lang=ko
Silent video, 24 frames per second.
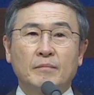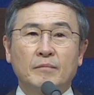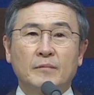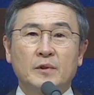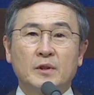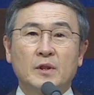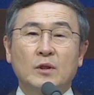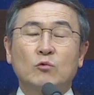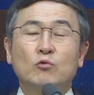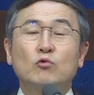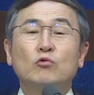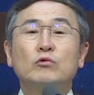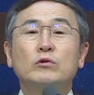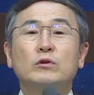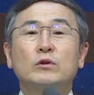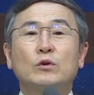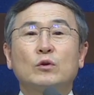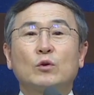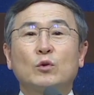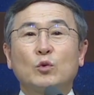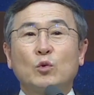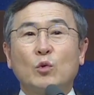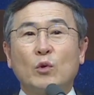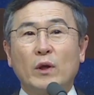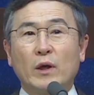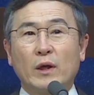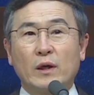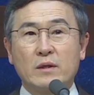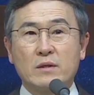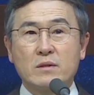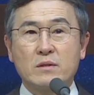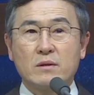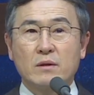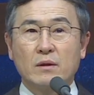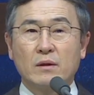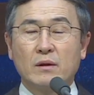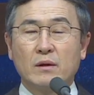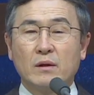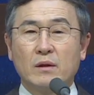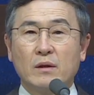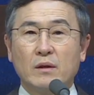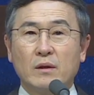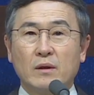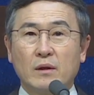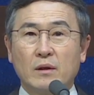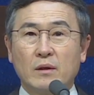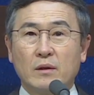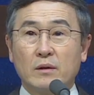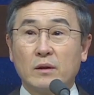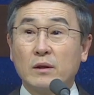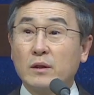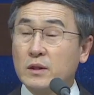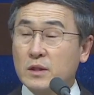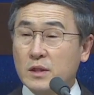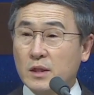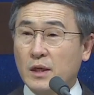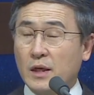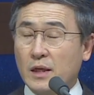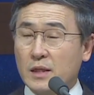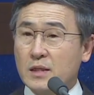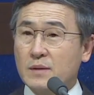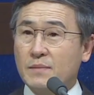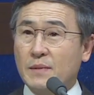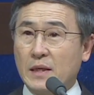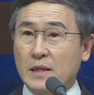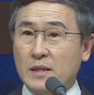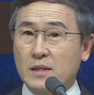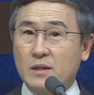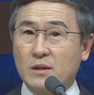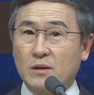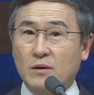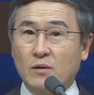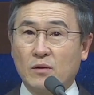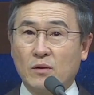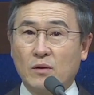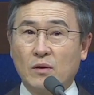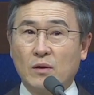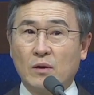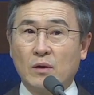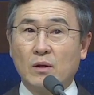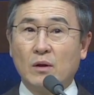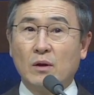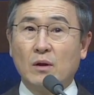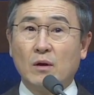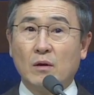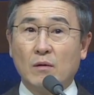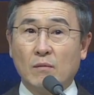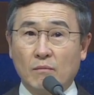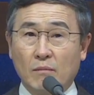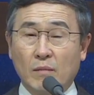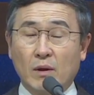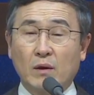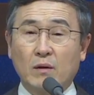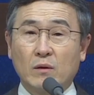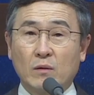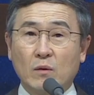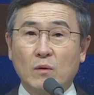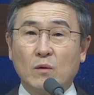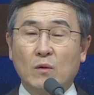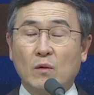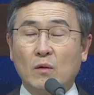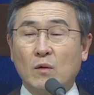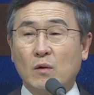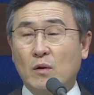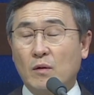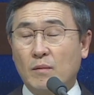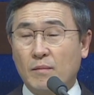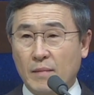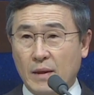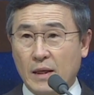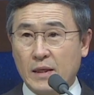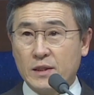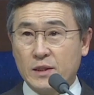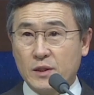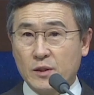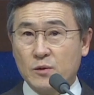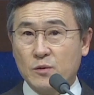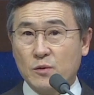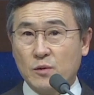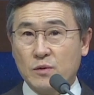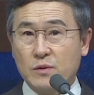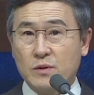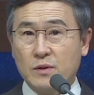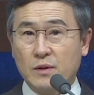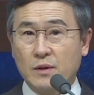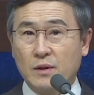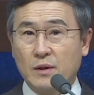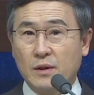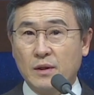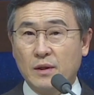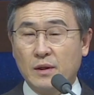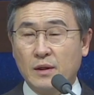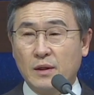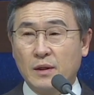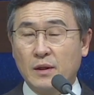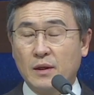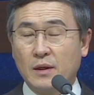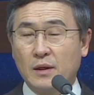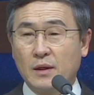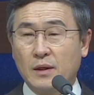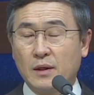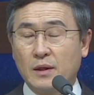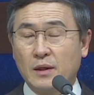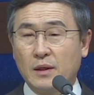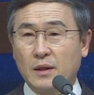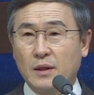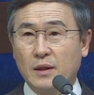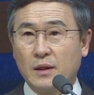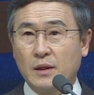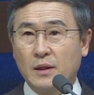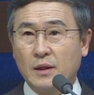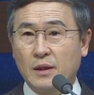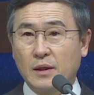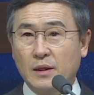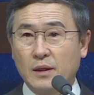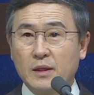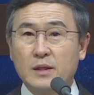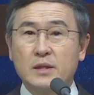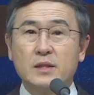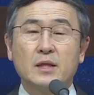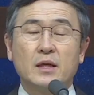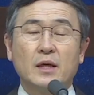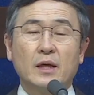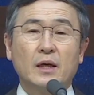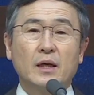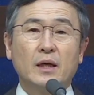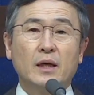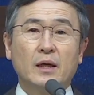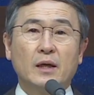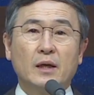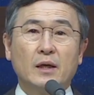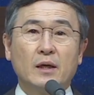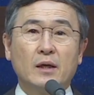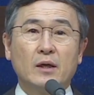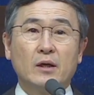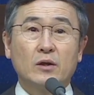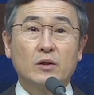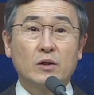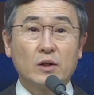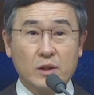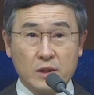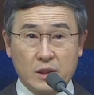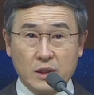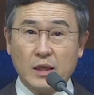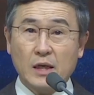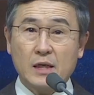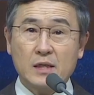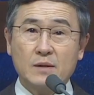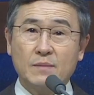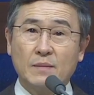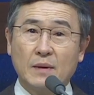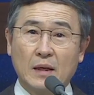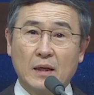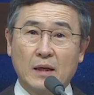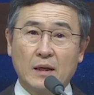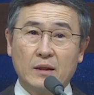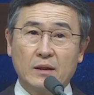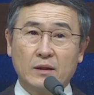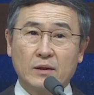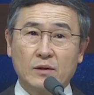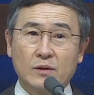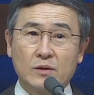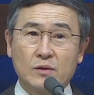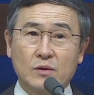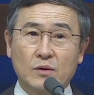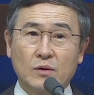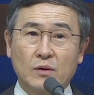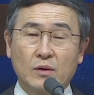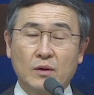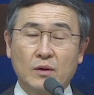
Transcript: 제 궁전으로 돌아가서 걱정하지 마시고 먹고 마시소서. 이제 걱정하지 말라는 거죠.